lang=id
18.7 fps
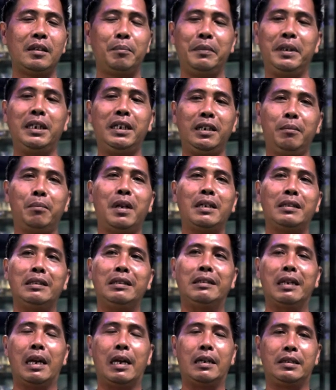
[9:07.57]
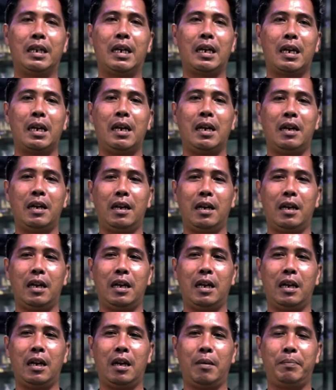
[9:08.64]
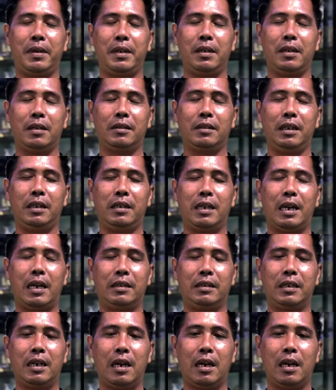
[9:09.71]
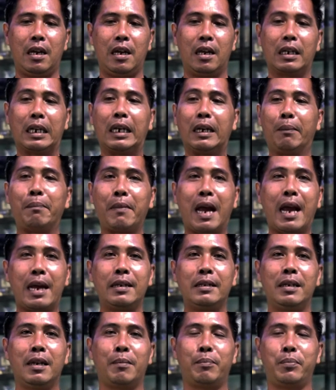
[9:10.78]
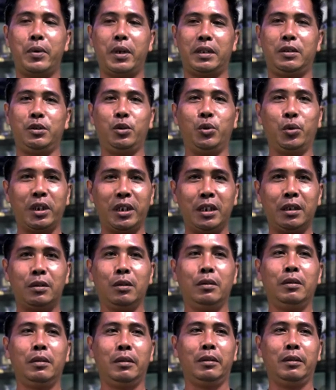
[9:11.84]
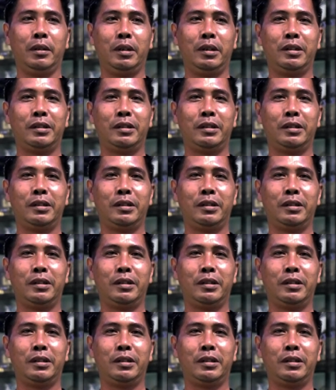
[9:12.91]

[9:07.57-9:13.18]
minimal tidak ada apa ya tidak ada kelemahan yang buat Yuri itu